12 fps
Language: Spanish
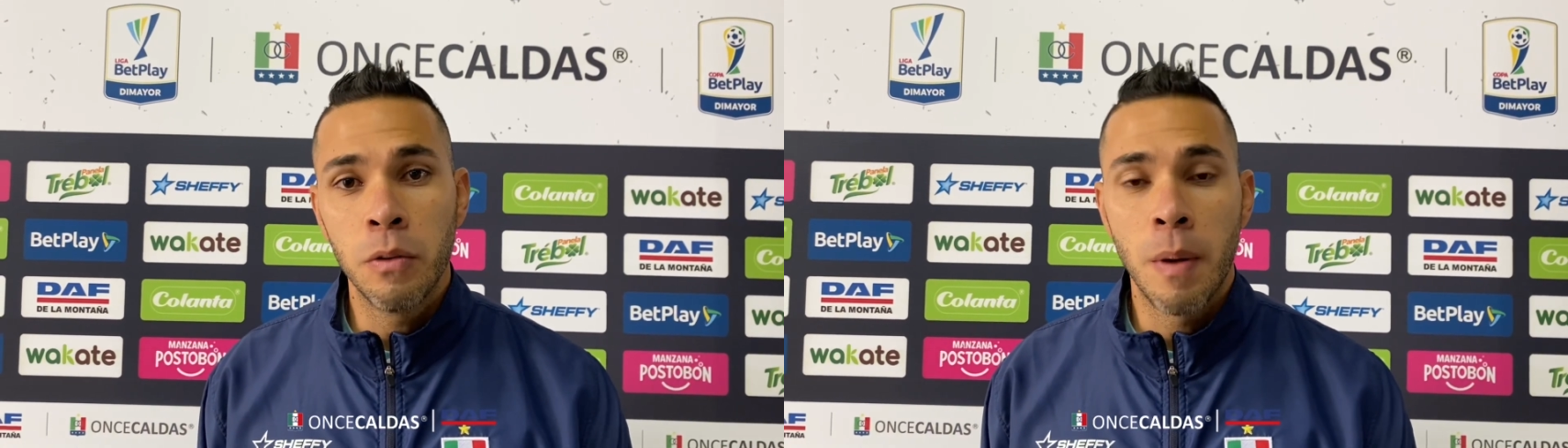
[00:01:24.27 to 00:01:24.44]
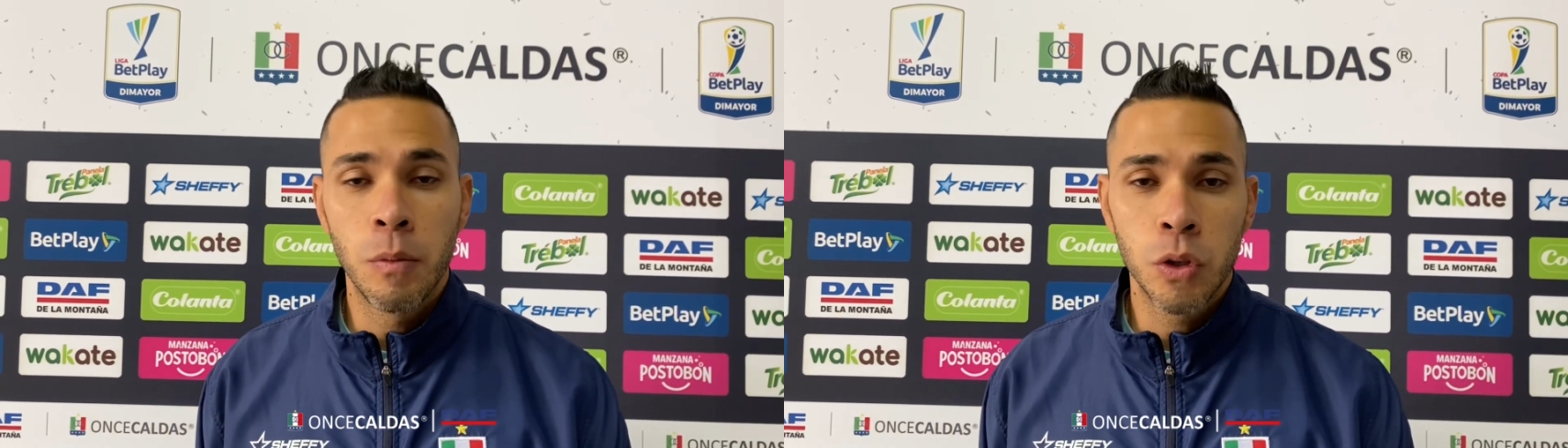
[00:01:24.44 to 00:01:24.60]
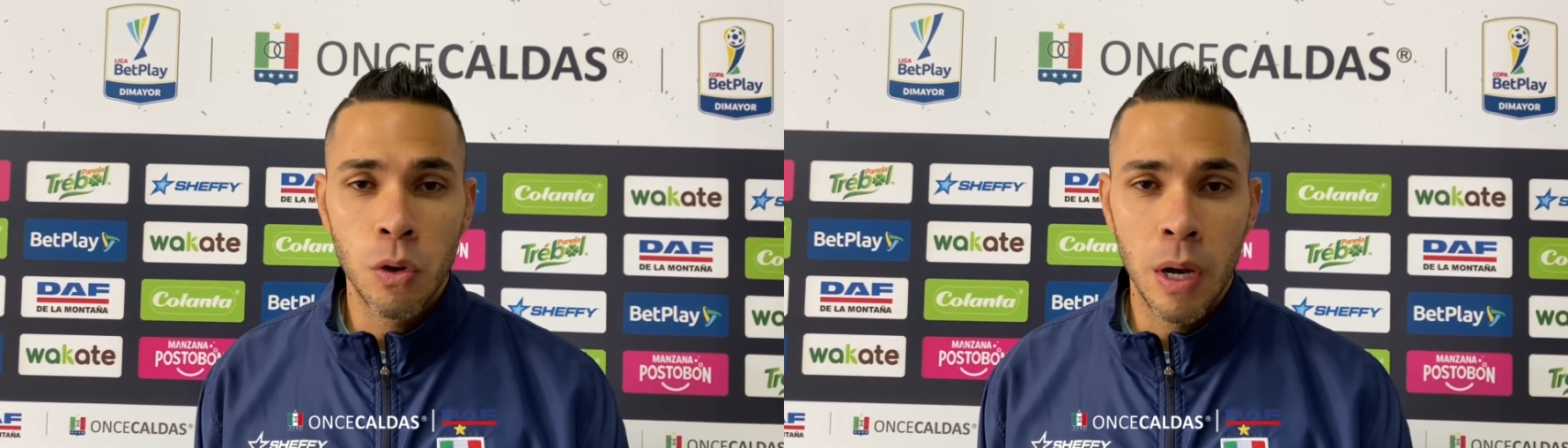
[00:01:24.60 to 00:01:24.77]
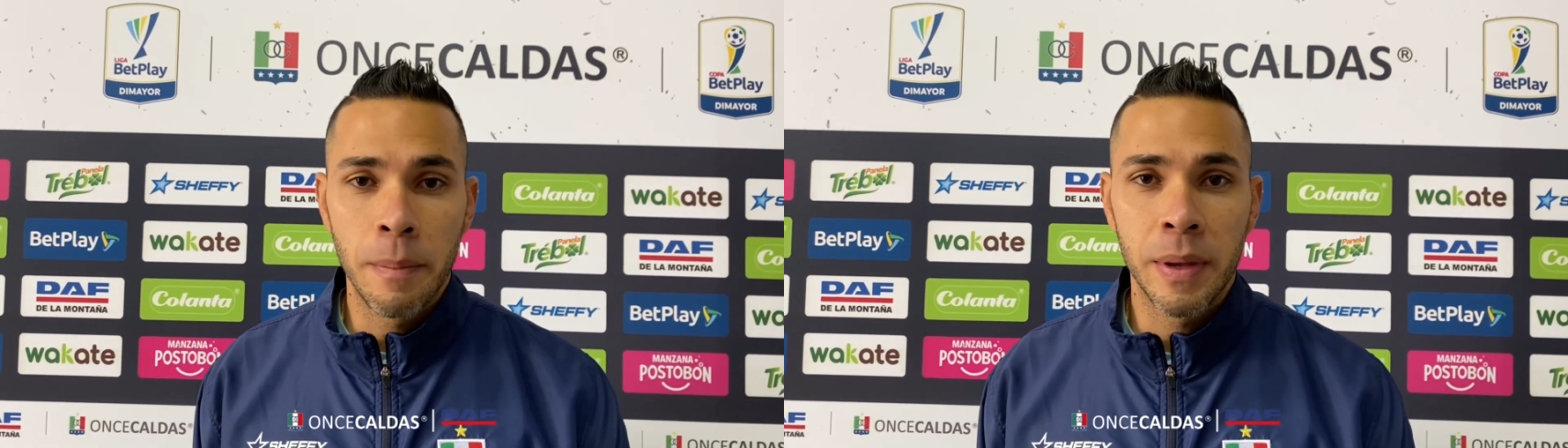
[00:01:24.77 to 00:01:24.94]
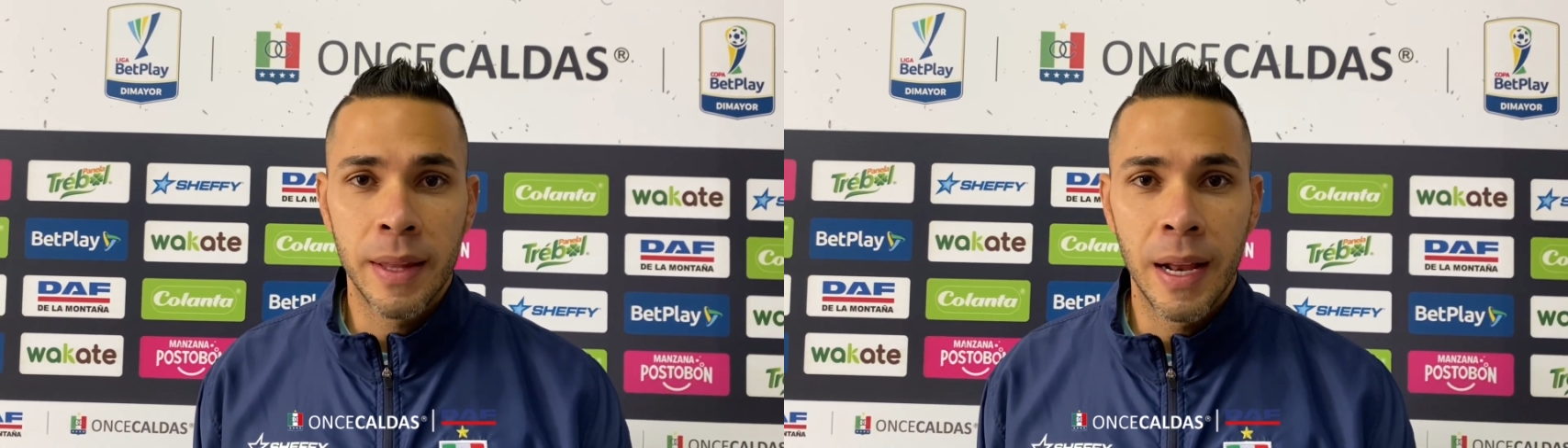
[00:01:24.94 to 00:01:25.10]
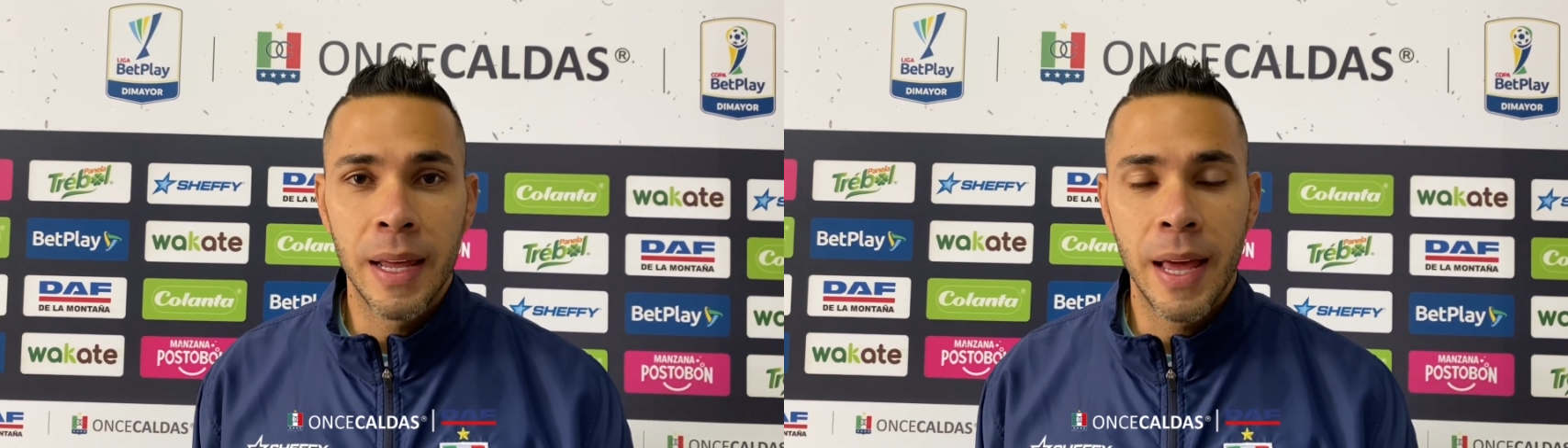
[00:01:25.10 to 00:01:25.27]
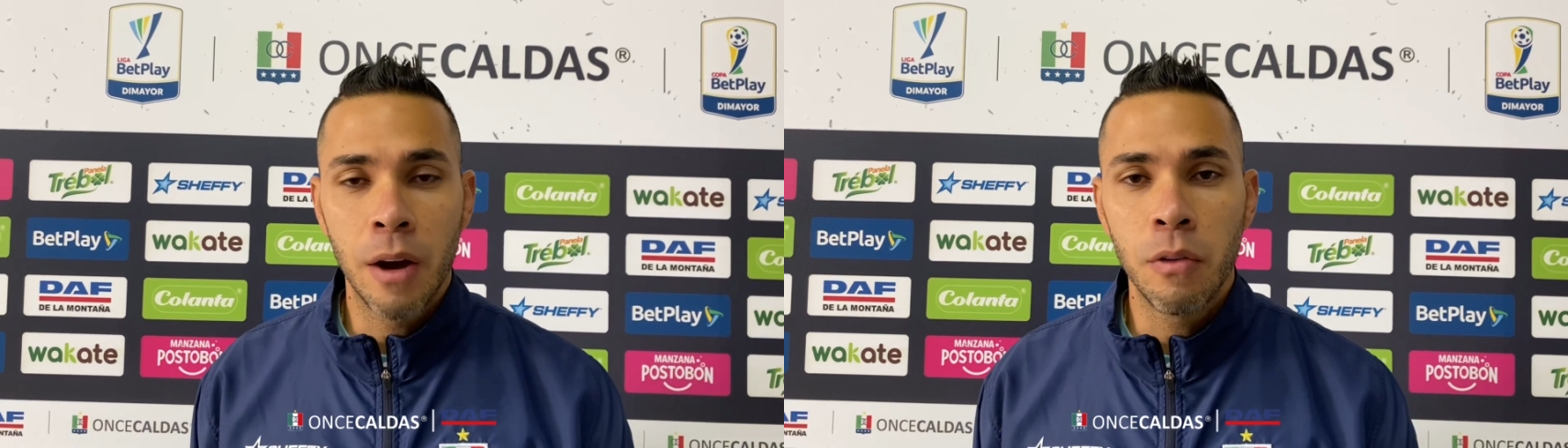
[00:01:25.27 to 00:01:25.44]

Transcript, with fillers: vamos con la mentalidad,